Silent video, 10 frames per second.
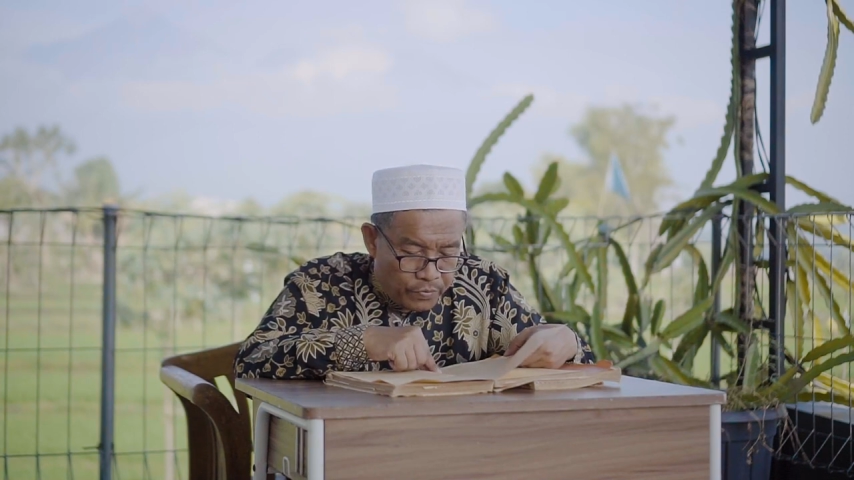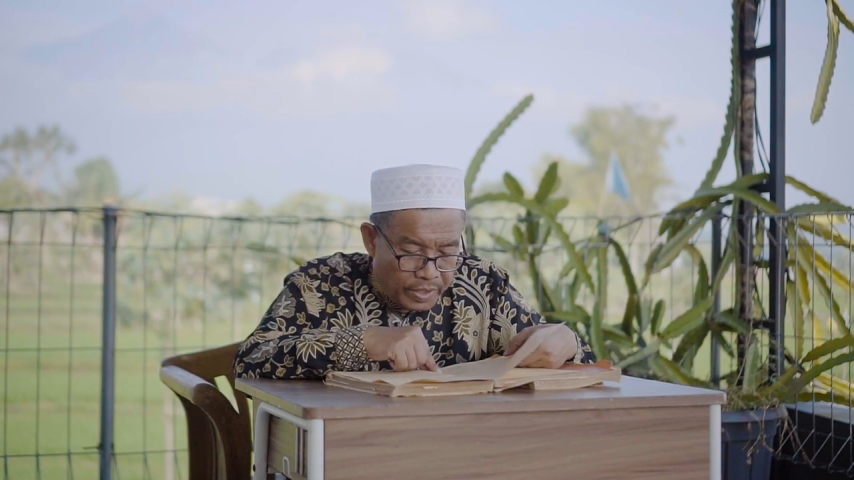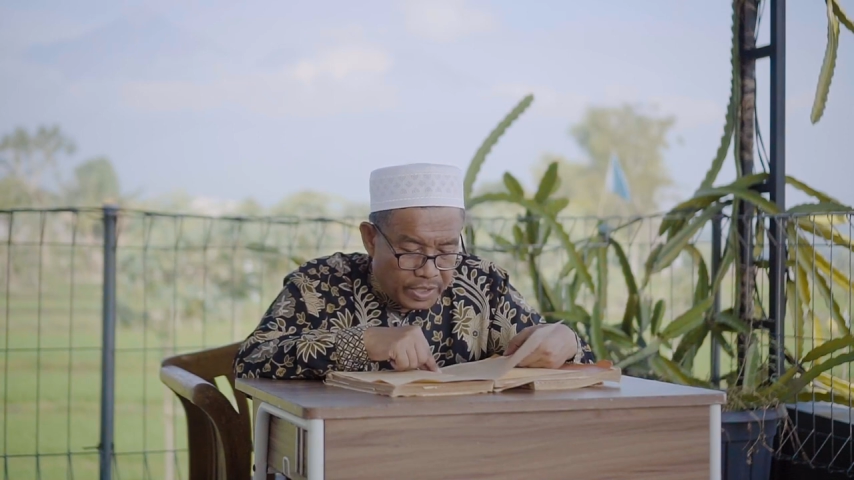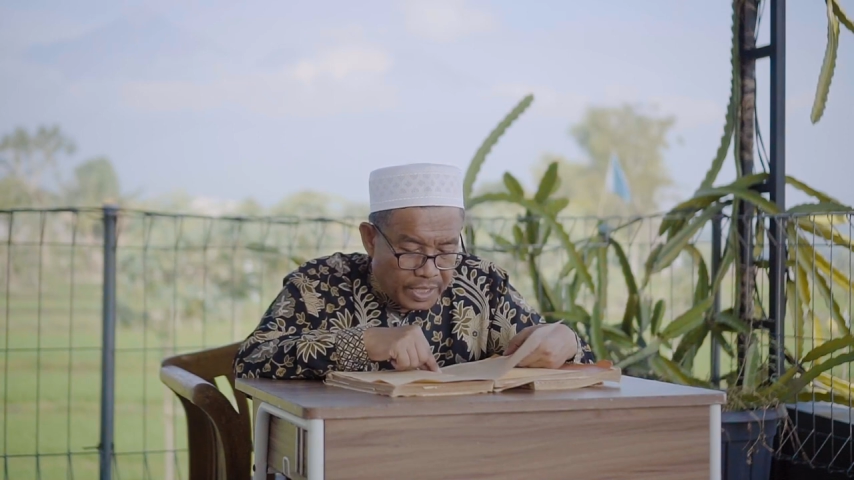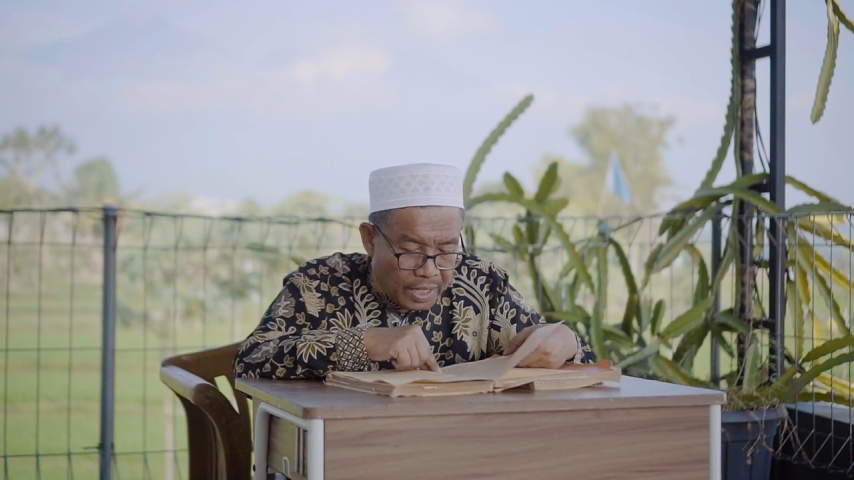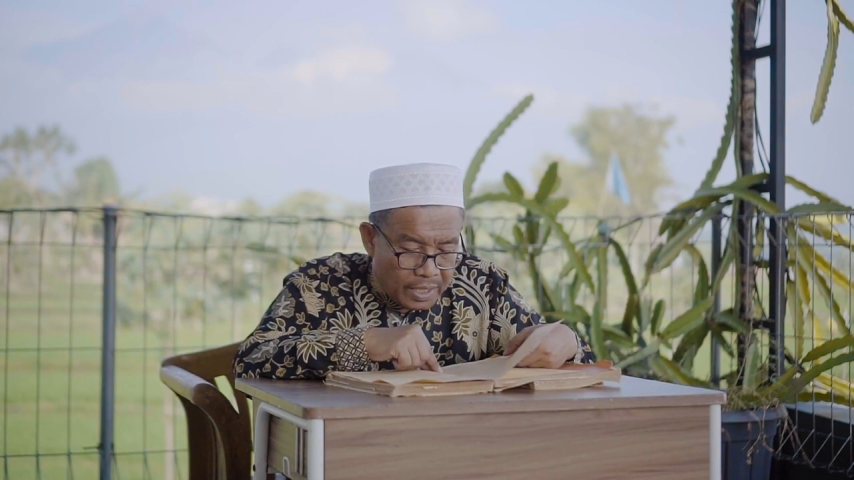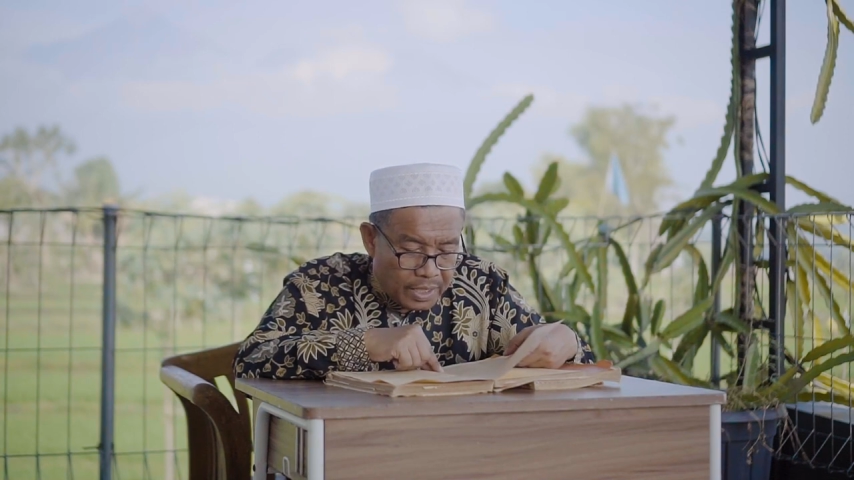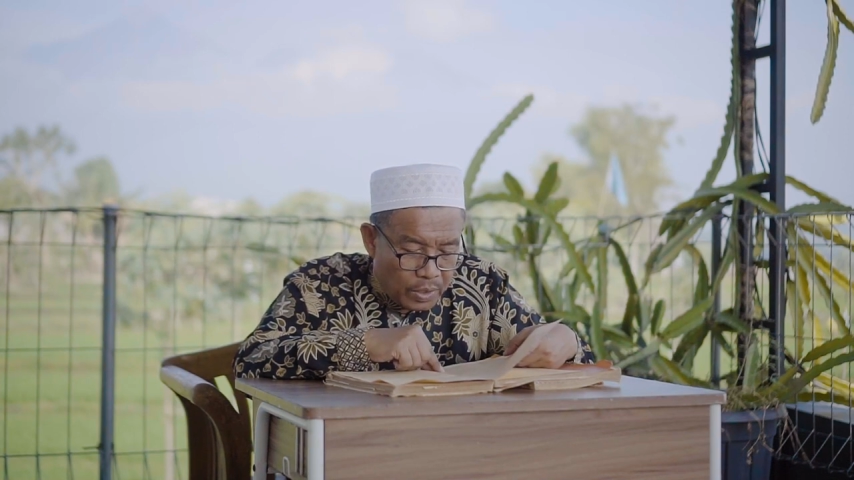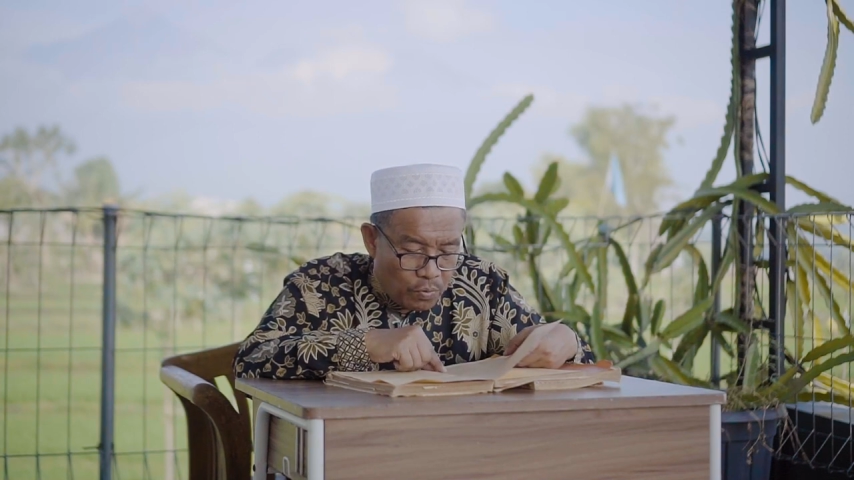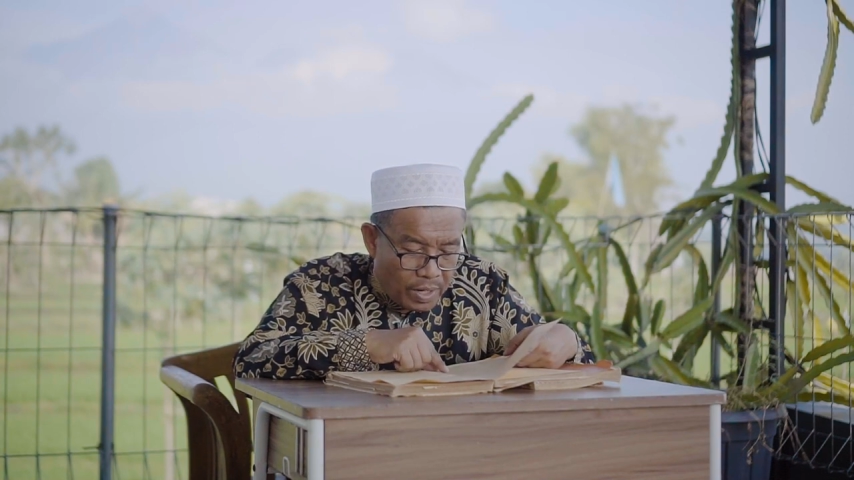fisak
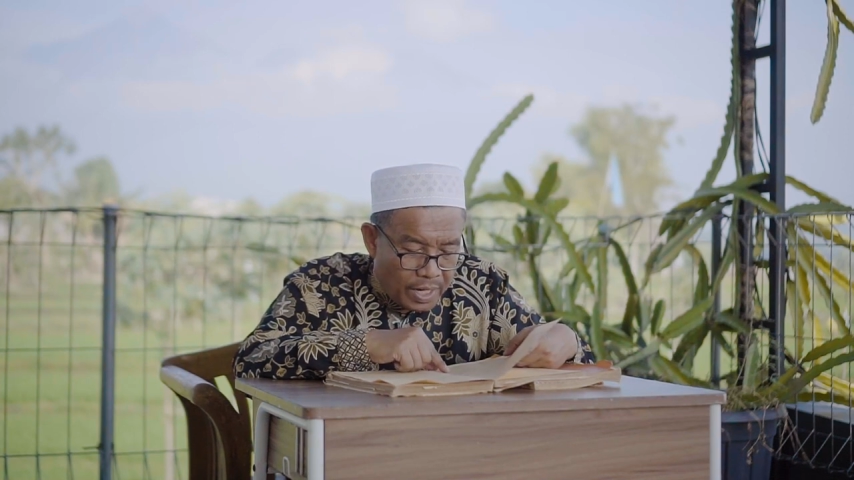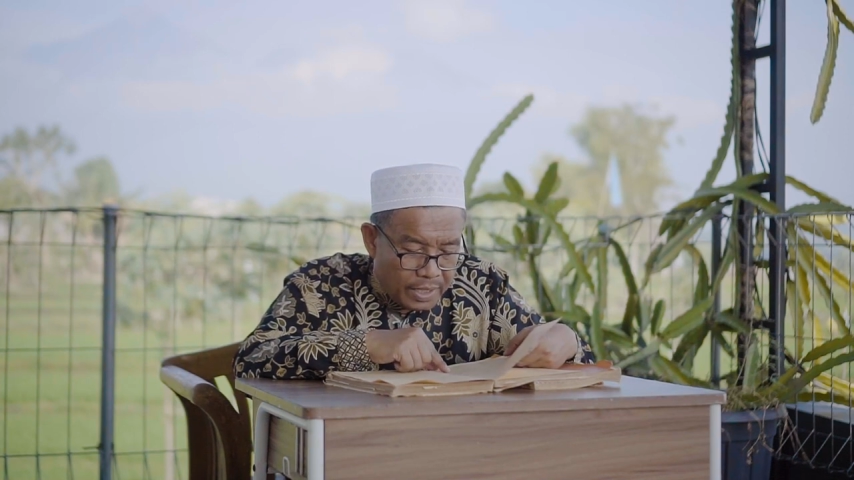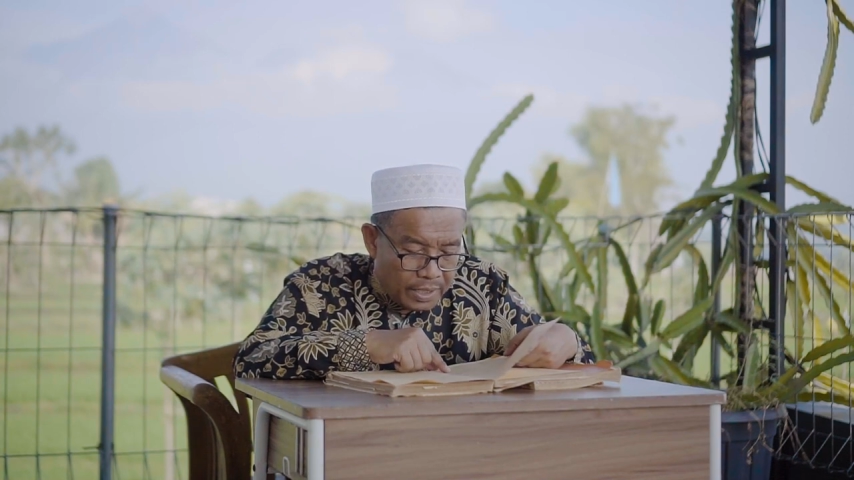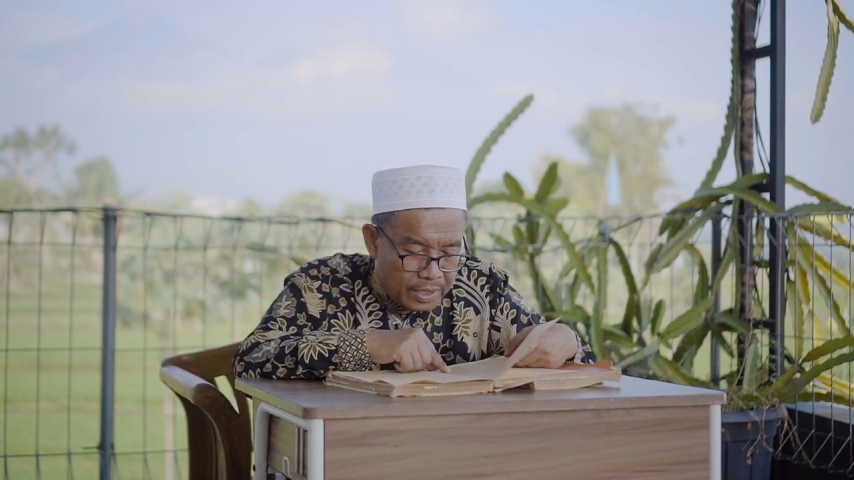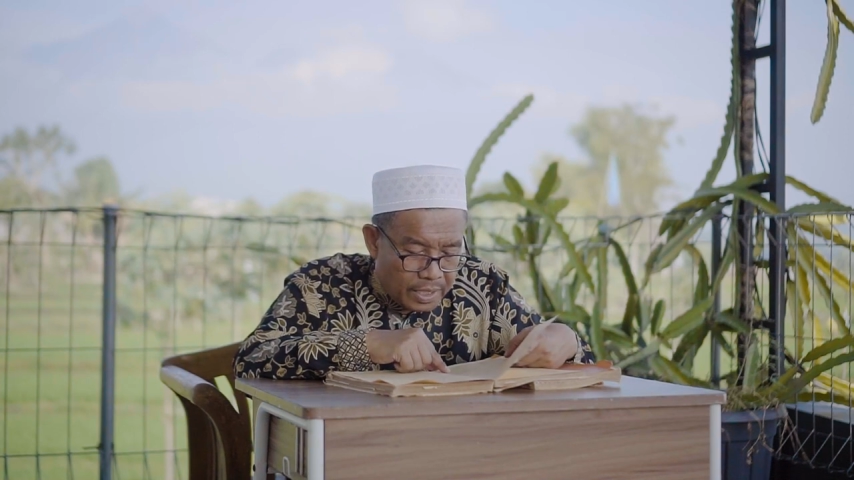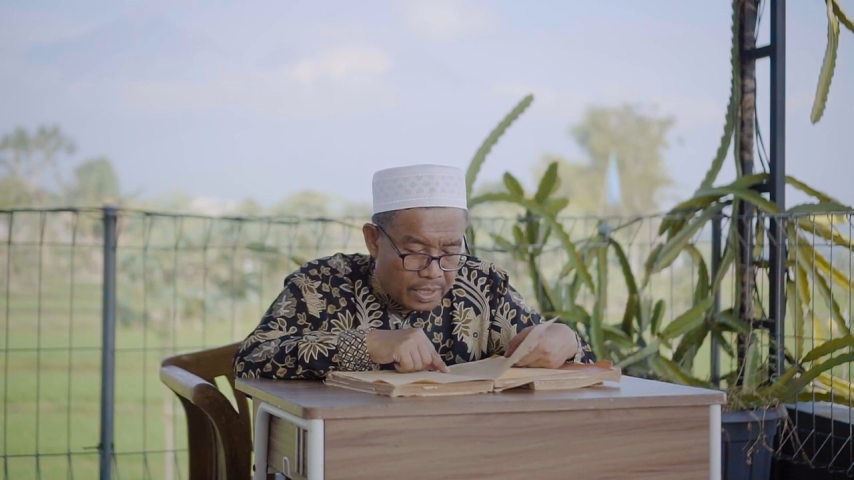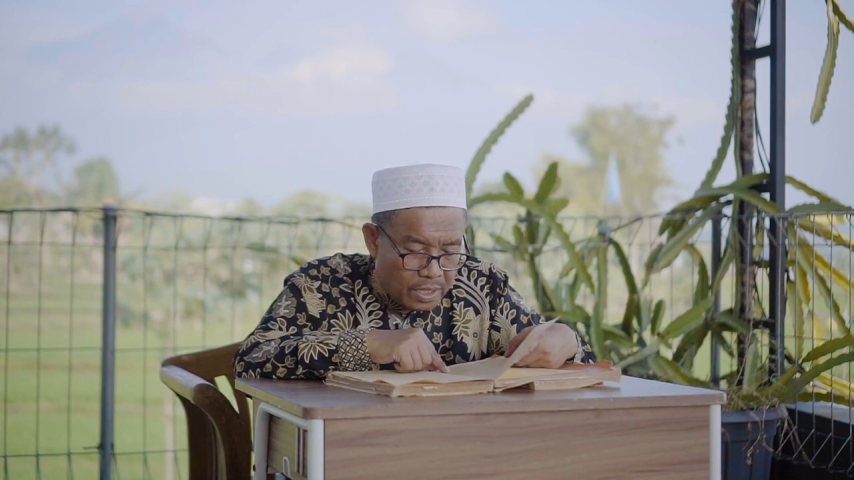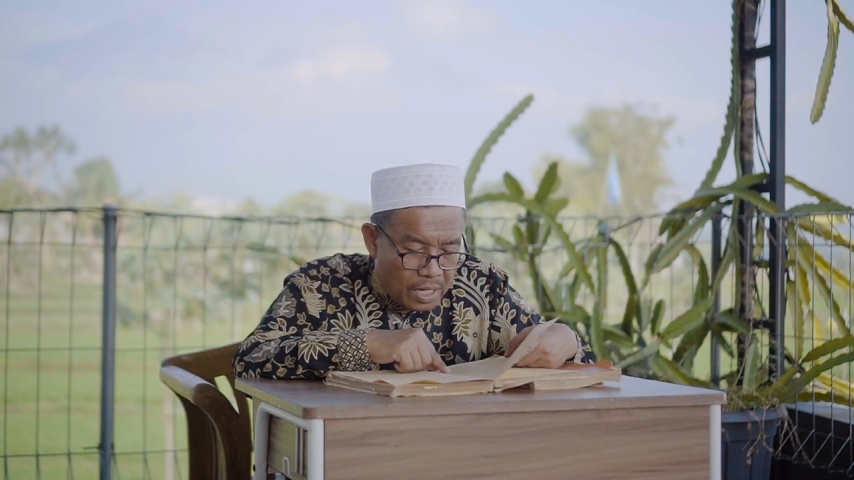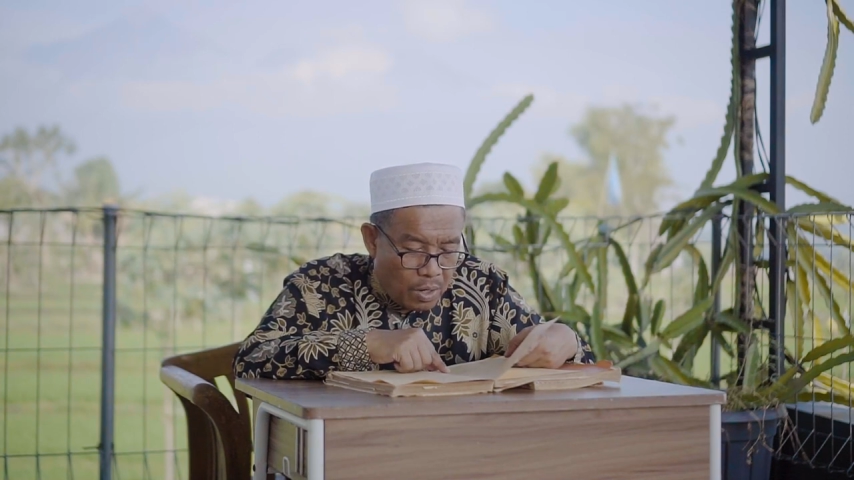kiwahidin